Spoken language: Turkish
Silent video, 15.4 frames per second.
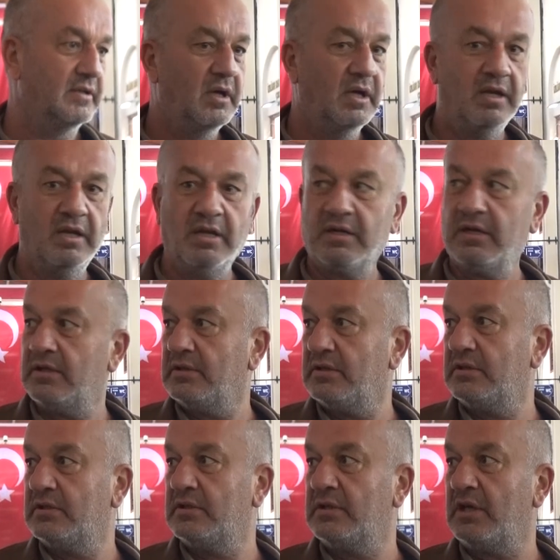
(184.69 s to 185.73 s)
Allah
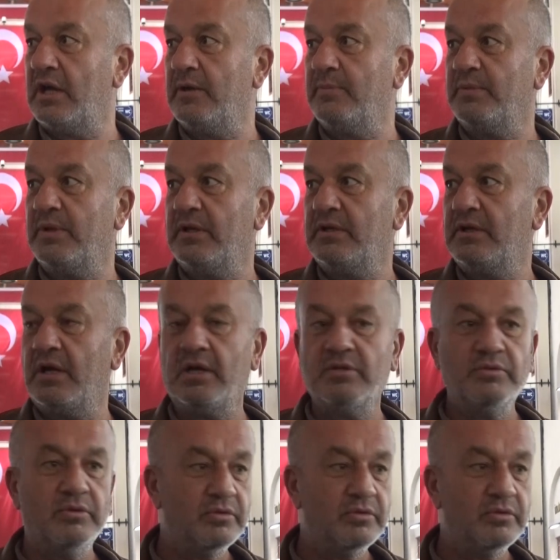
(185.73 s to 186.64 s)
Tayyip'ten razı